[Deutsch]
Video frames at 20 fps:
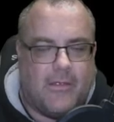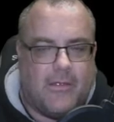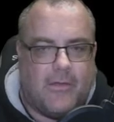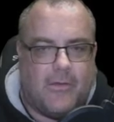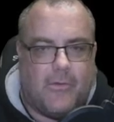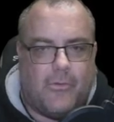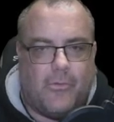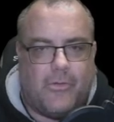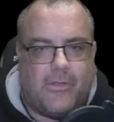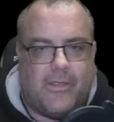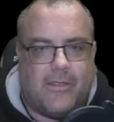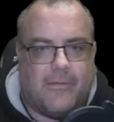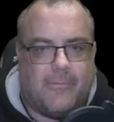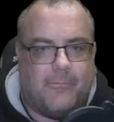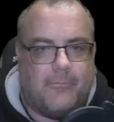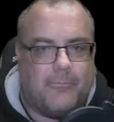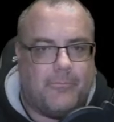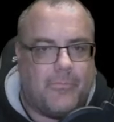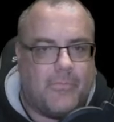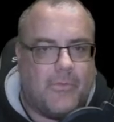Okay,
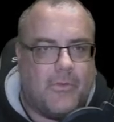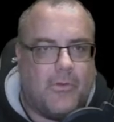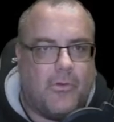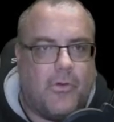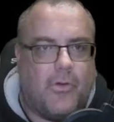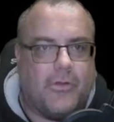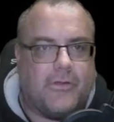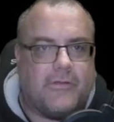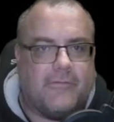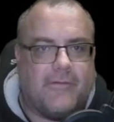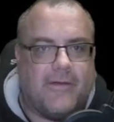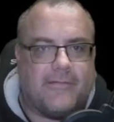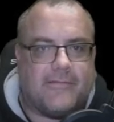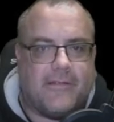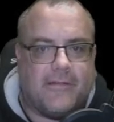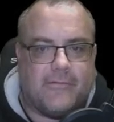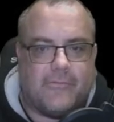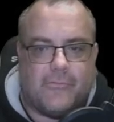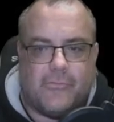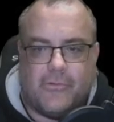heute war es
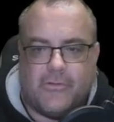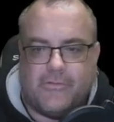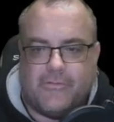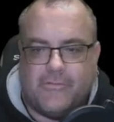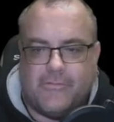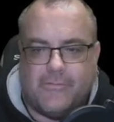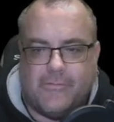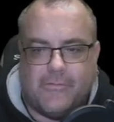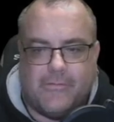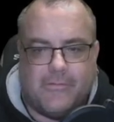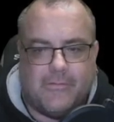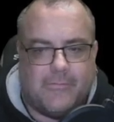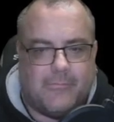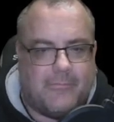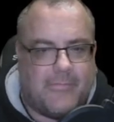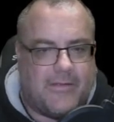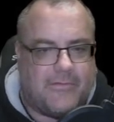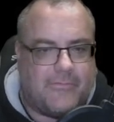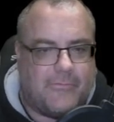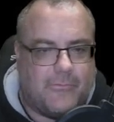ganz kurz.
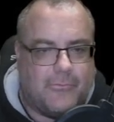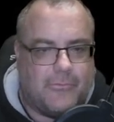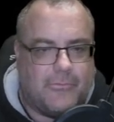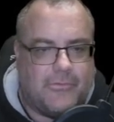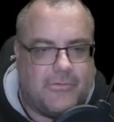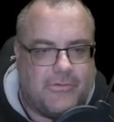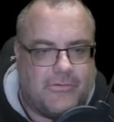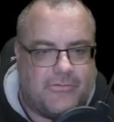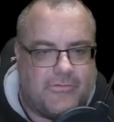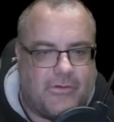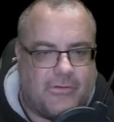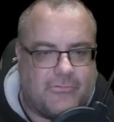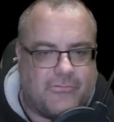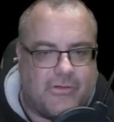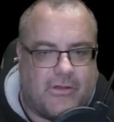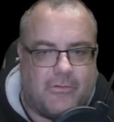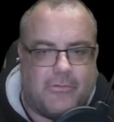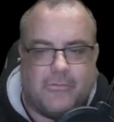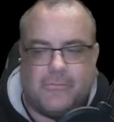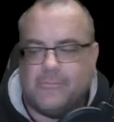Macht's gut. Ciao,
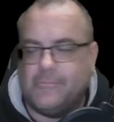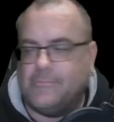ciao.